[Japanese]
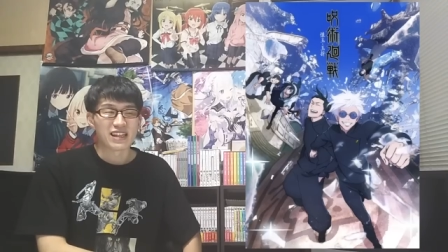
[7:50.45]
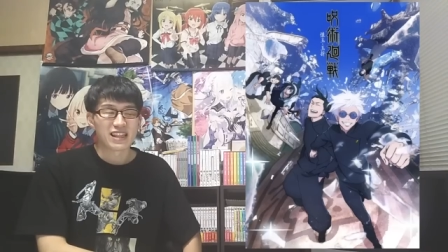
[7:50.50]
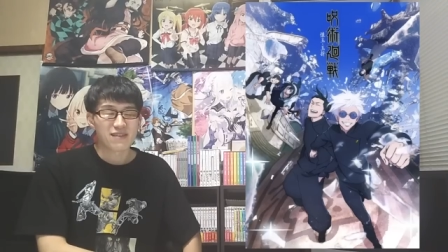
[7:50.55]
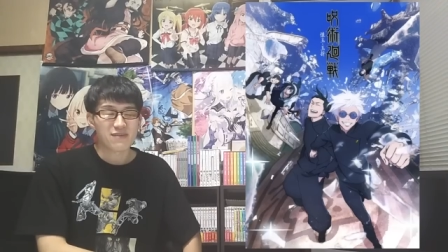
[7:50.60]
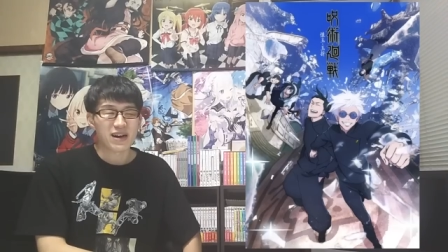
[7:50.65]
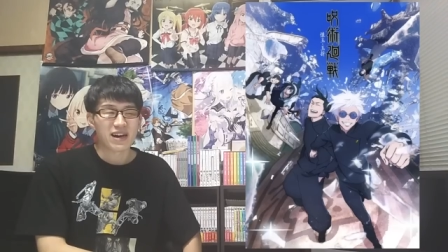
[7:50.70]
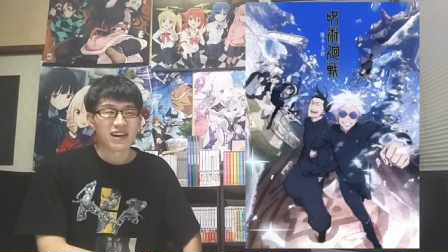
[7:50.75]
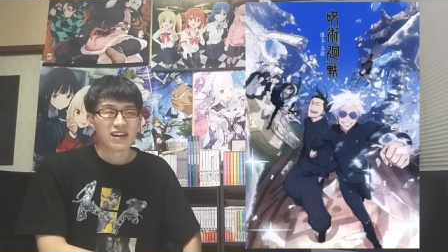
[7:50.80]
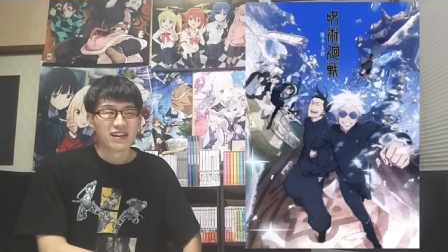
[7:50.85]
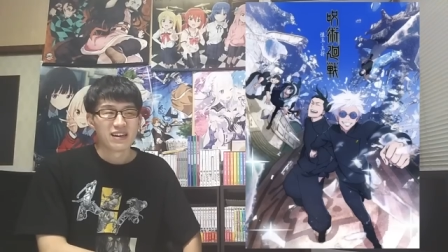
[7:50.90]
で、
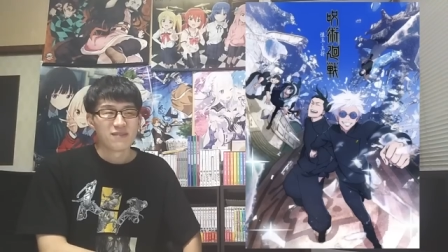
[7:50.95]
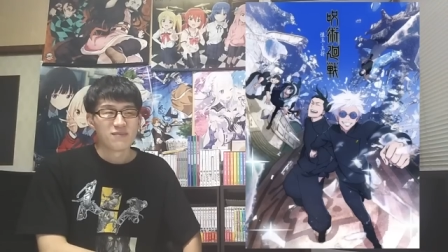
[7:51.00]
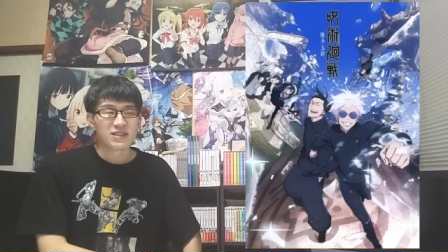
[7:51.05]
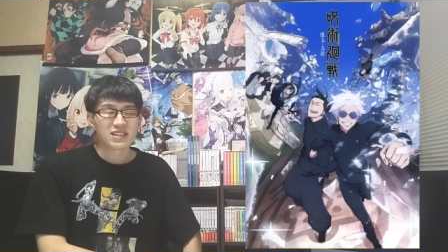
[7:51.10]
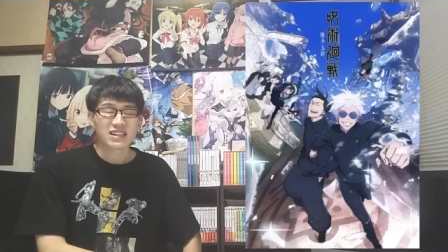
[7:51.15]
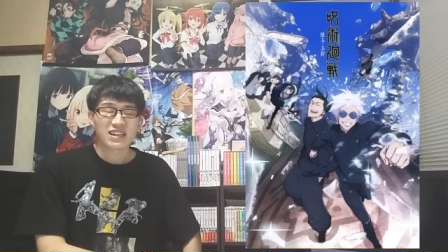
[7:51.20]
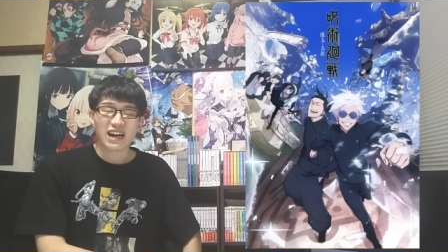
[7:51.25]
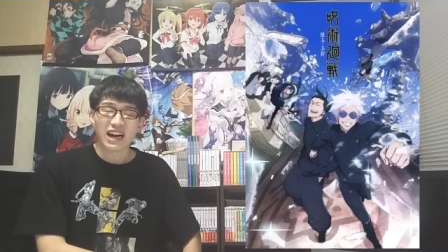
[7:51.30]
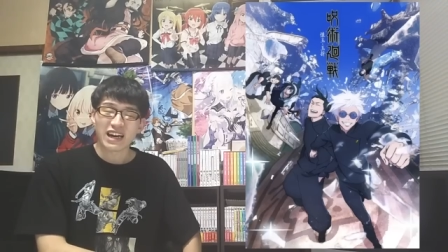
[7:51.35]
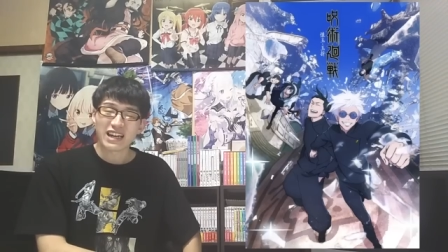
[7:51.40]
まあ
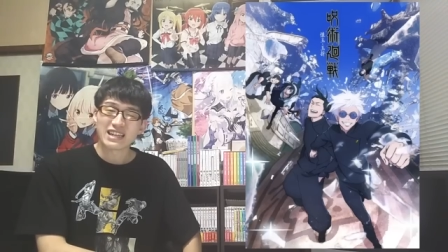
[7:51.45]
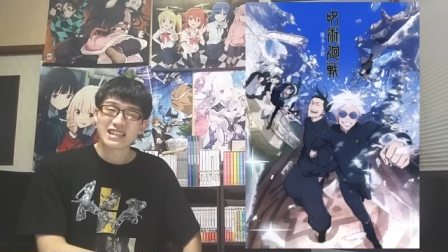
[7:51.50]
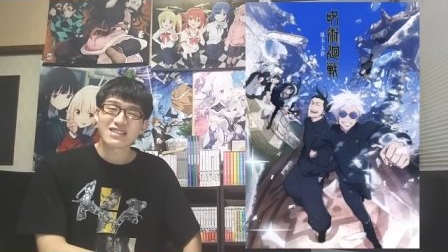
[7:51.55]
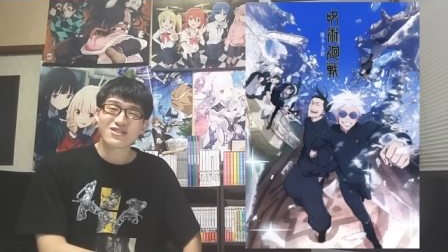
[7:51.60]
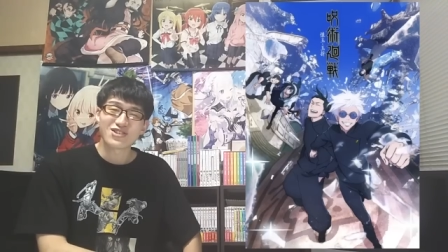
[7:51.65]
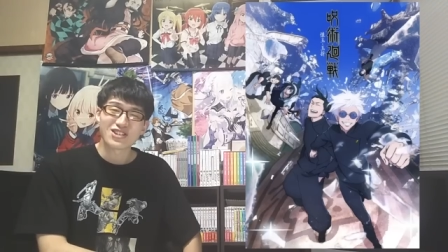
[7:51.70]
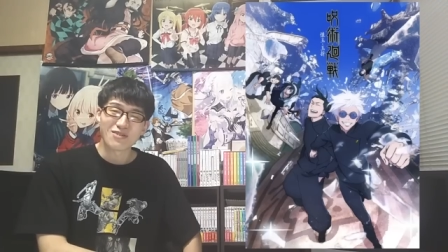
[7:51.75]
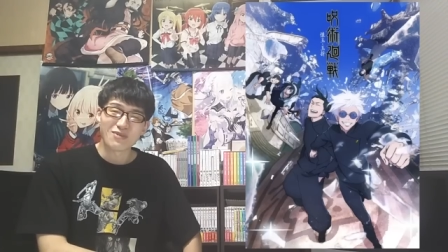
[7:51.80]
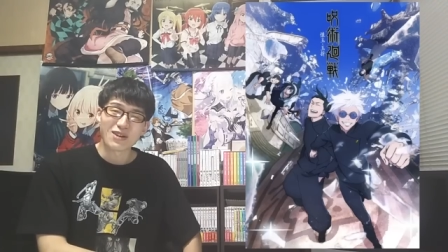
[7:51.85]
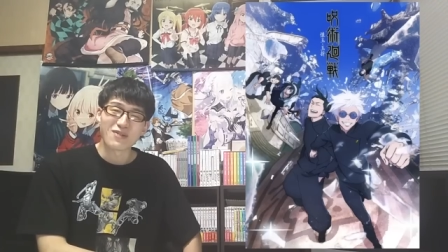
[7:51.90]
別に話
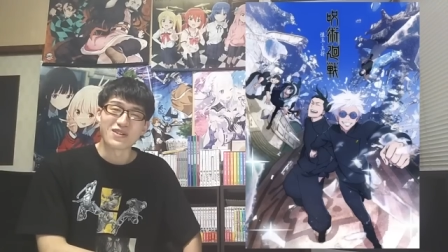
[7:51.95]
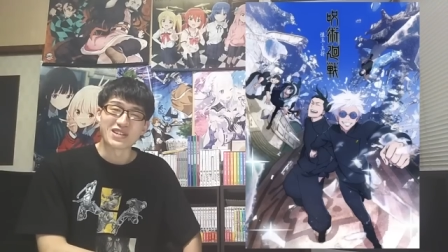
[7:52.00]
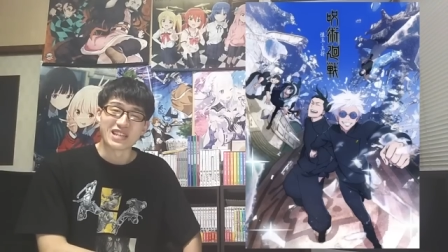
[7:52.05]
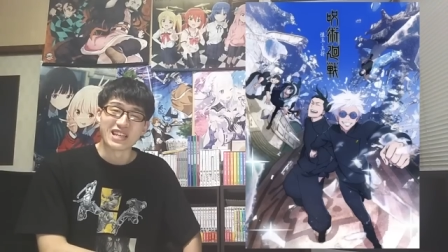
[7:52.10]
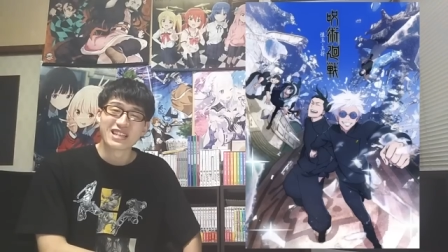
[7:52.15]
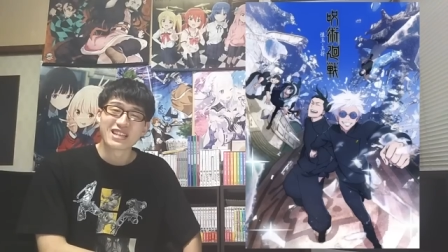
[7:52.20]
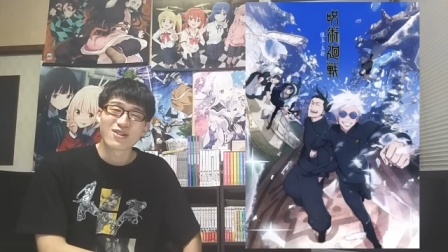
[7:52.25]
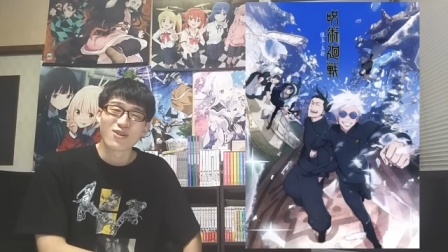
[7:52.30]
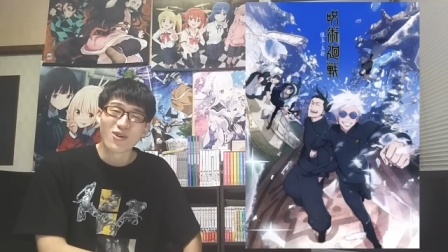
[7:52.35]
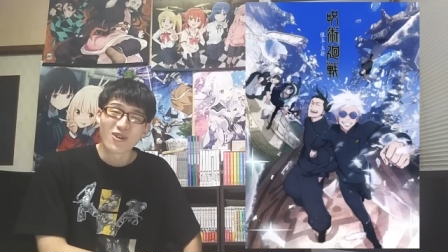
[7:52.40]
としてはまだまだ
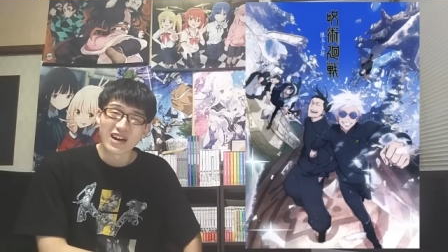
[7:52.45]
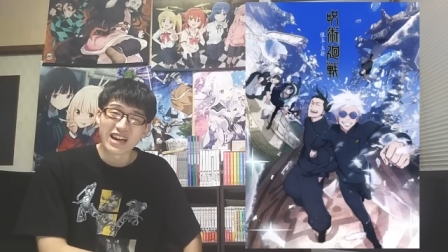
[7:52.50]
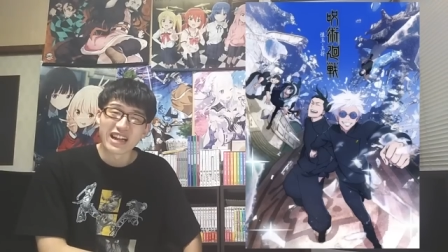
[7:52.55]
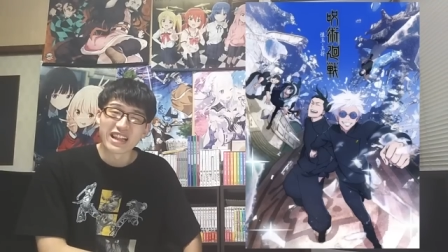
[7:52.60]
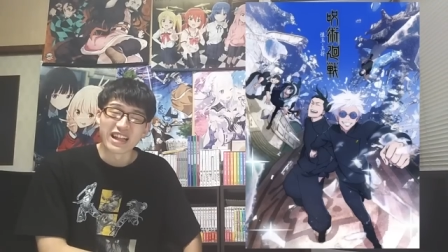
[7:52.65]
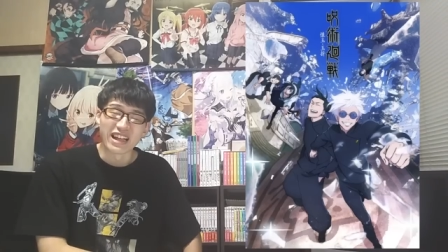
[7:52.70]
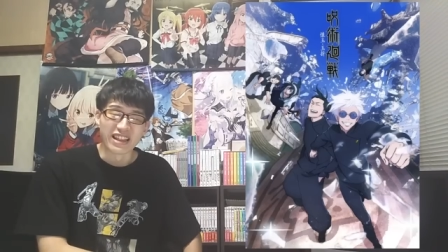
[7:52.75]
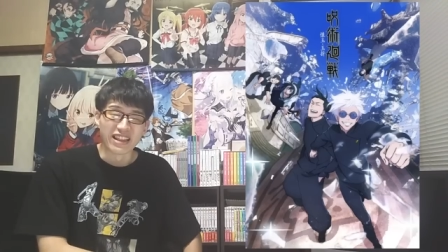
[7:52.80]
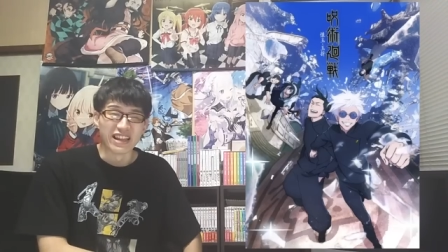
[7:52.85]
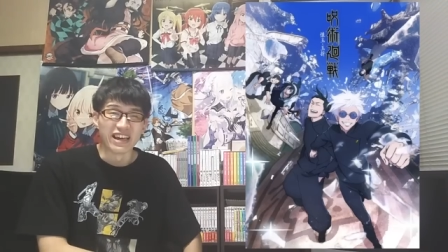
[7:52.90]
全然こっから
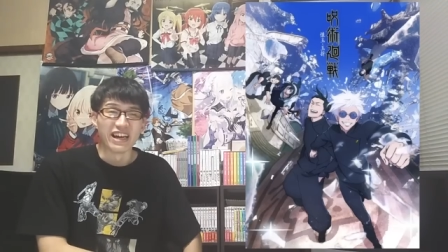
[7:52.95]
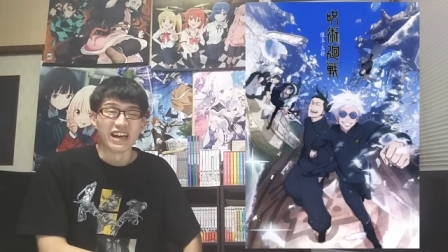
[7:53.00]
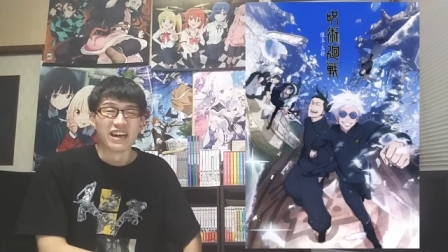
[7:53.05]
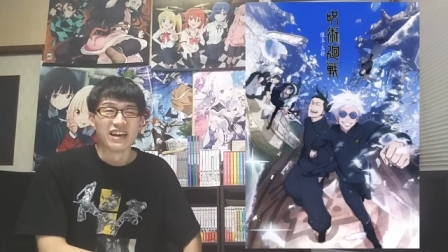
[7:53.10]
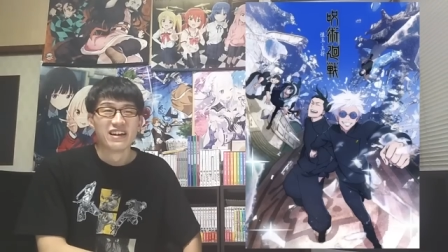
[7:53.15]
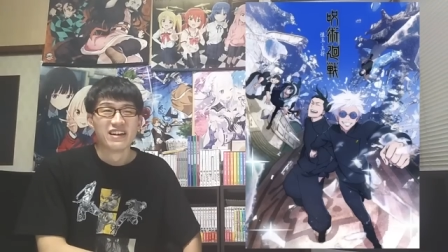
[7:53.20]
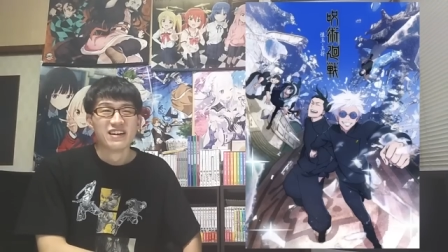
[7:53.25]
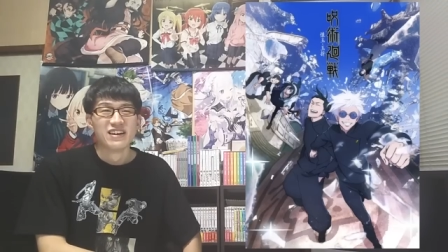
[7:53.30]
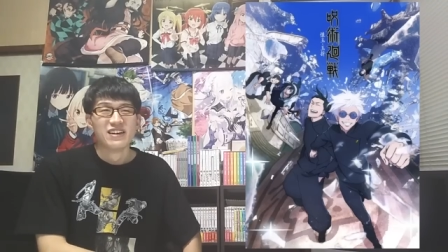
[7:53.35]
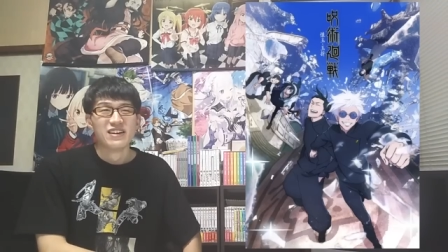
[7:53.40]
なんで、
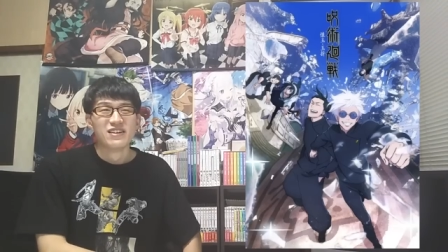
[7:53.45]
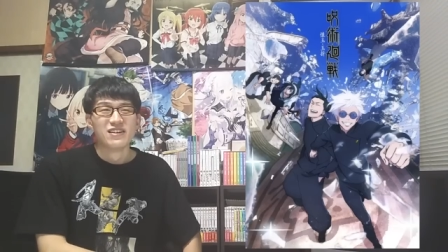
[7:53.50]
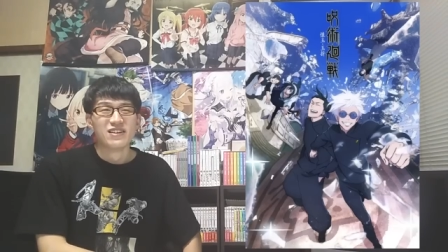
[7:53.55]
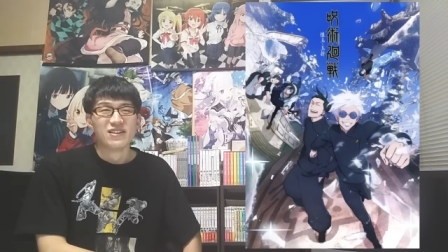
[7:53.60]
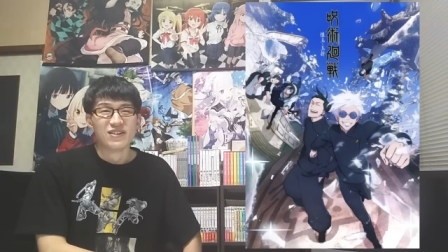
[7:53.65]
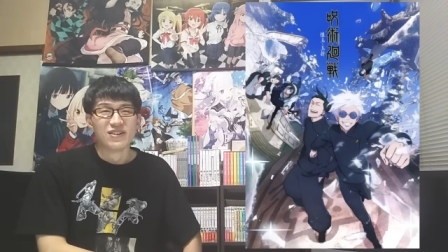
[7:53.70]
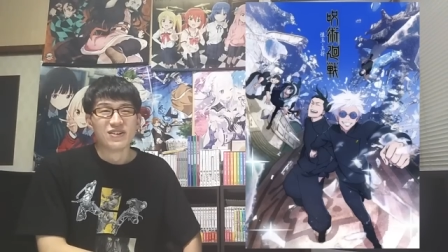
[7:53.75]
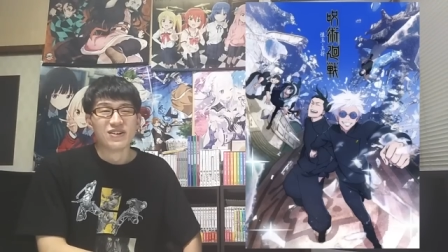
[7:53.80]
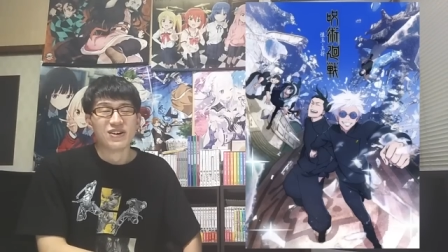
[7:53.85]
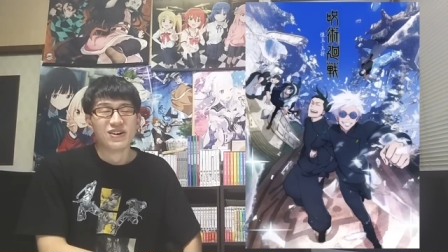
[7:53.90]
う
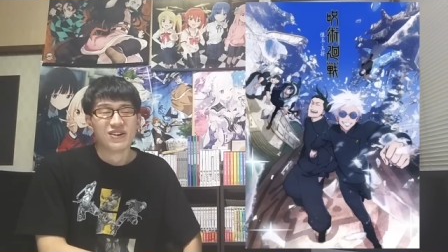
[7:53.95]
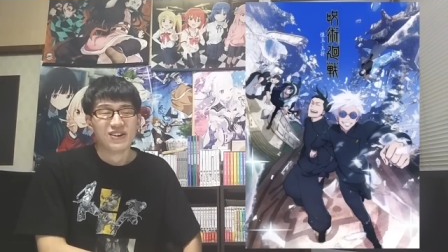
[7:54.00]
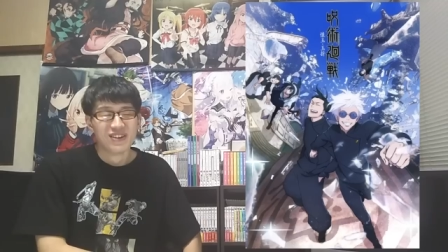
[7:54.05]
ん。ま